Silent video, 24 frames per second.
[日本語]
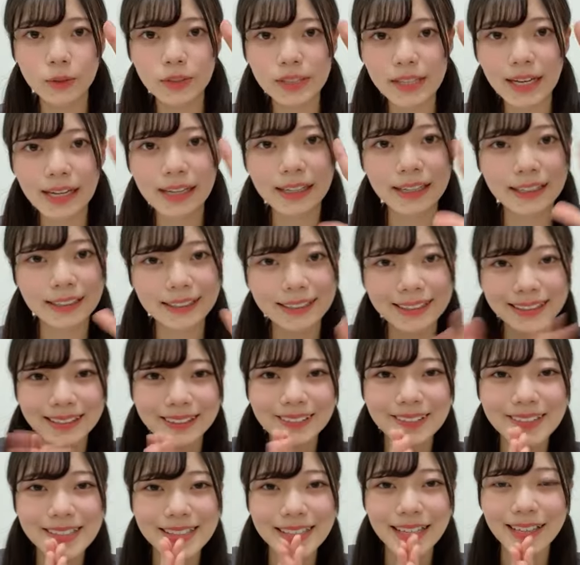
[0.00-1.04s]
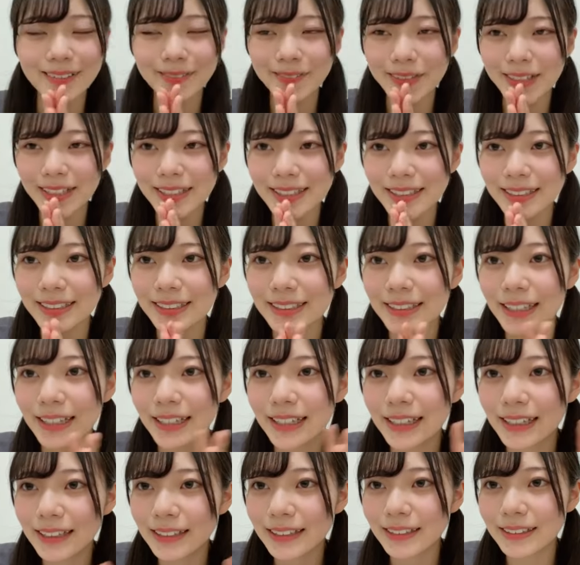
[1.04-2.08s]
野さんありがとうございます
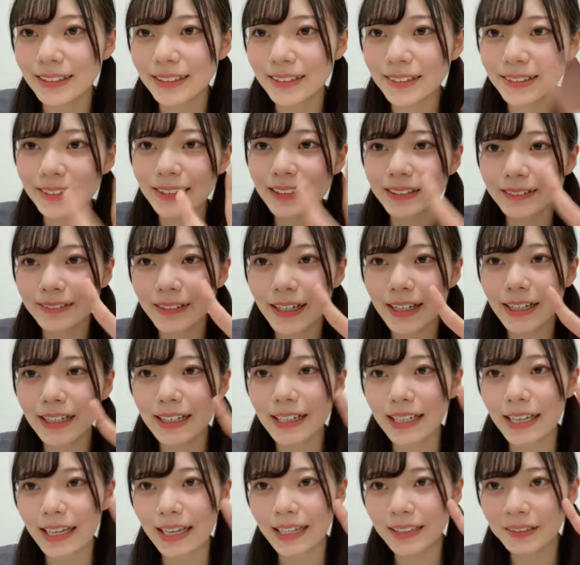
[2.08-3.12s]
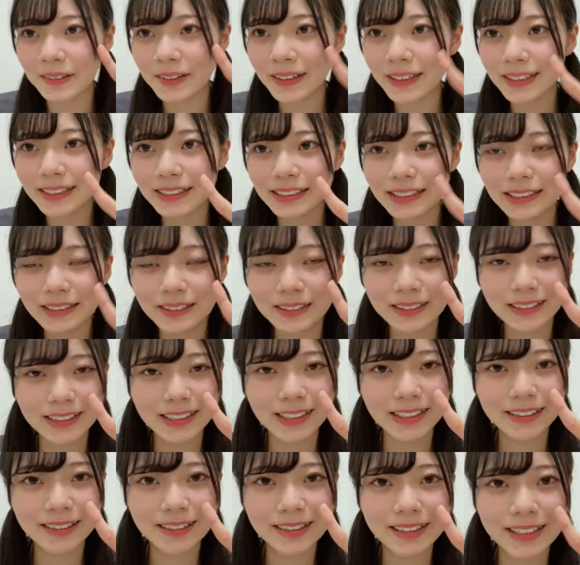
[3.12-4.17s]
4位は、えー、野原しんのす
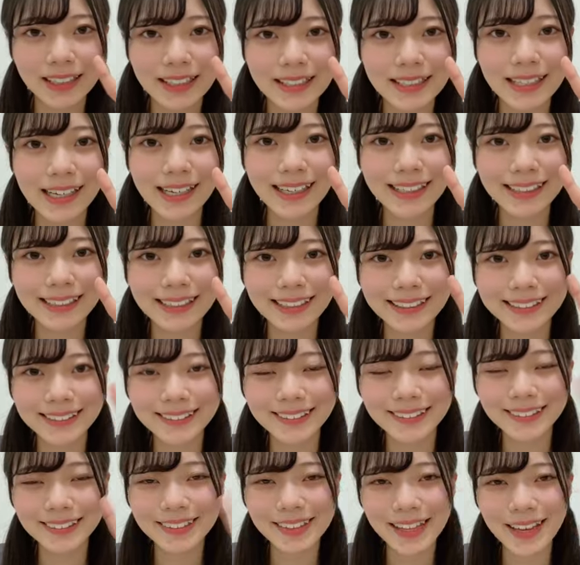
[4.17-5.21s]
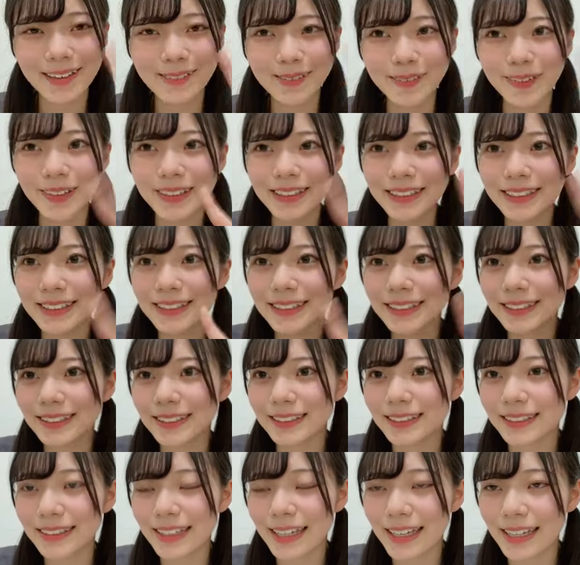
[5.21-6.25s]
けのすけさんありがとうございますそ
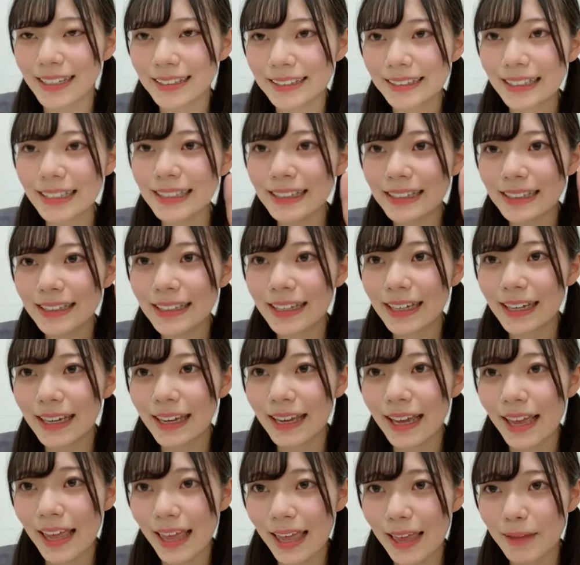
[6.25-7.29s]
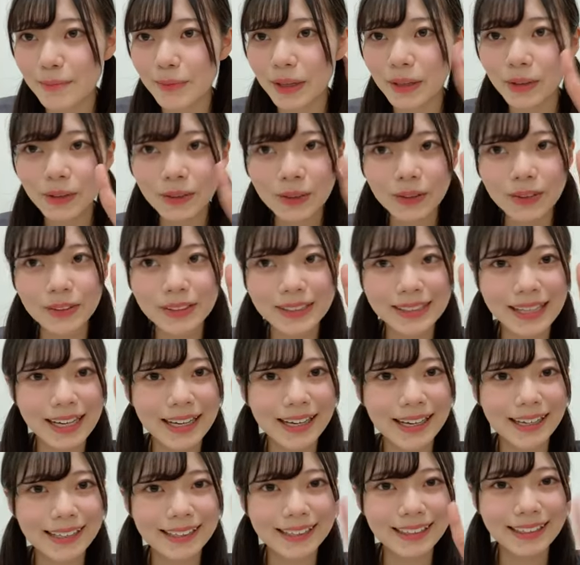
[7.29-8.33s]
して3位、えー、誠
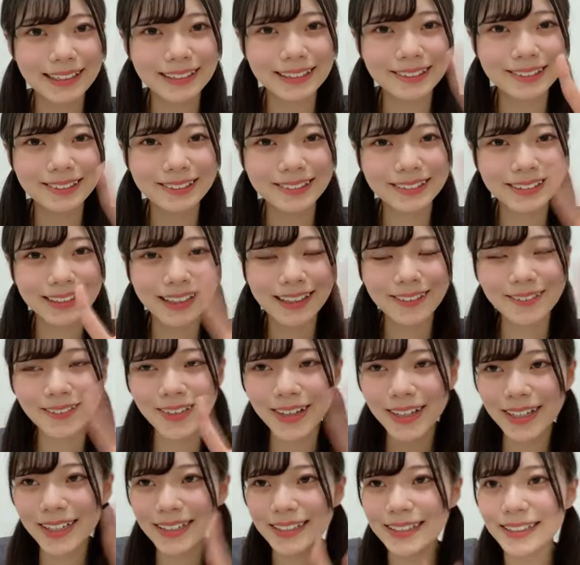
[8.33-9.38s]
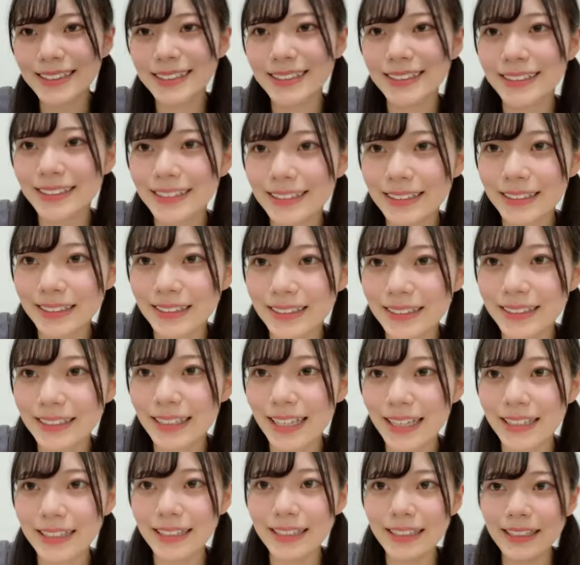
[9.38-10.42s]
さんありがとうございますそし
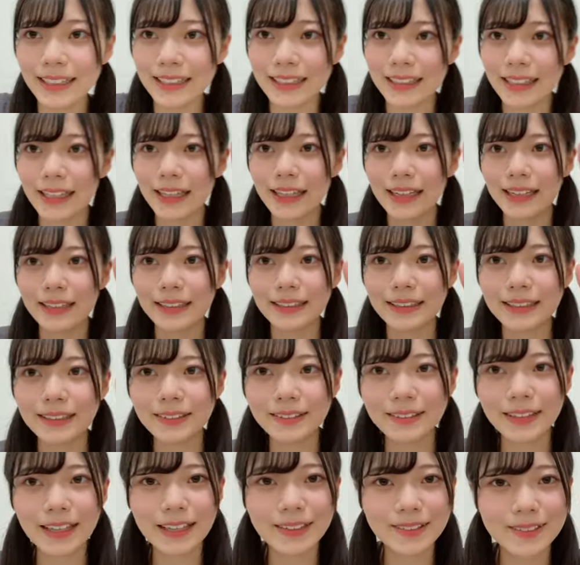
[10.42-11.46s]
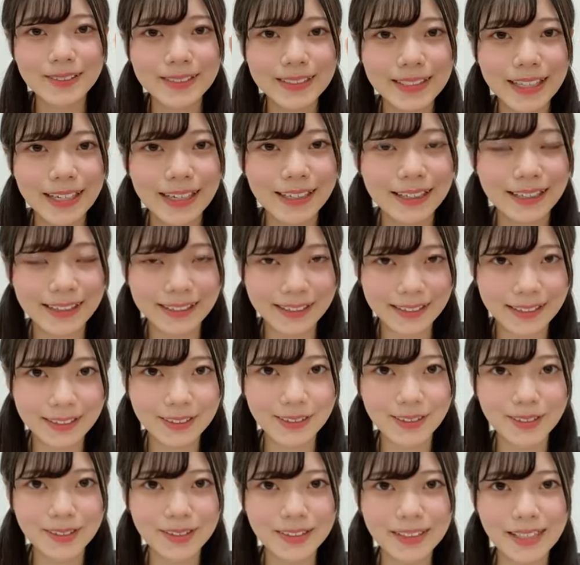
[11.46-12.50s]
て2位イグネコさんありが
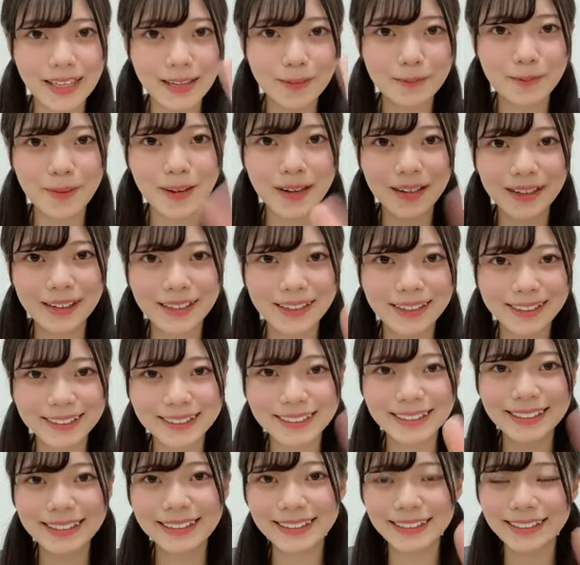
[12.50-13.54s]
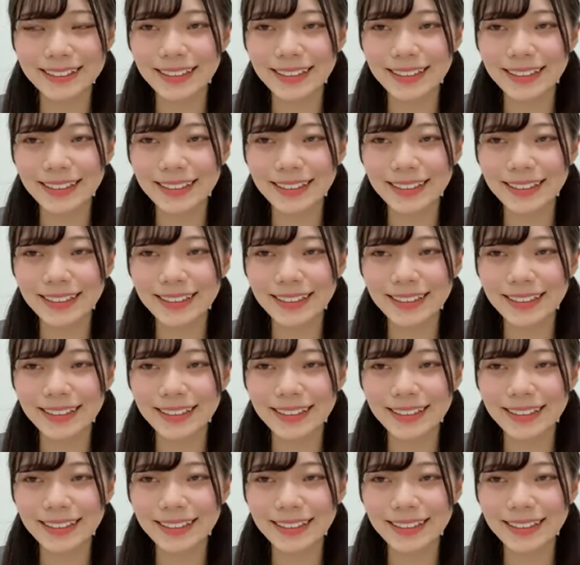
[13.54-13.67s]
とうございます